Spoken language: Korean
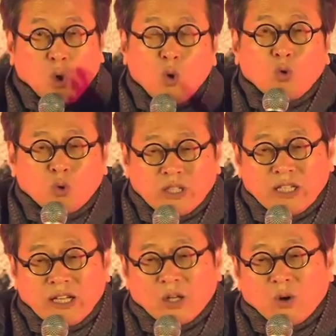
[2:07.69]

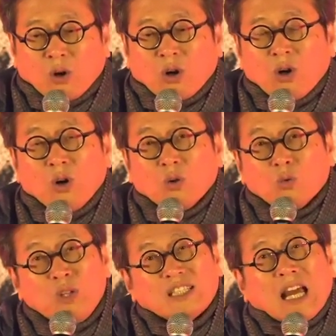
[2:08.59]
조국 이래로
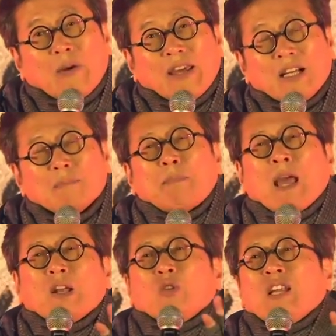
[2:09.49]
우리 사회는
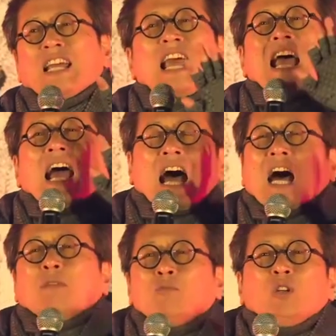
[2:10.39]
폐륜이
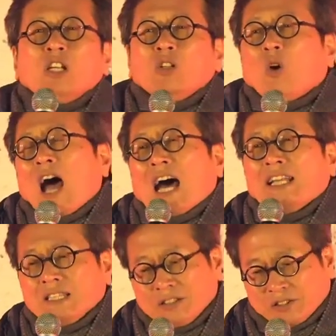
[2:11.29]
아무 일도
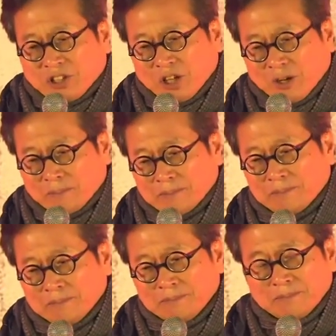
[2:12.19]
아닌 것처럼
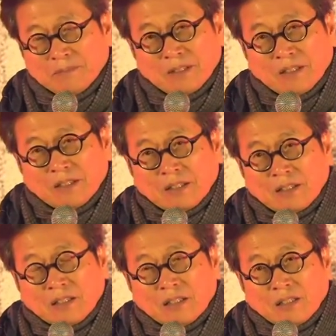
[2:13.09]

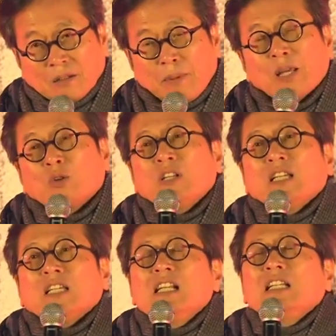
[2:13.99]
폐륜이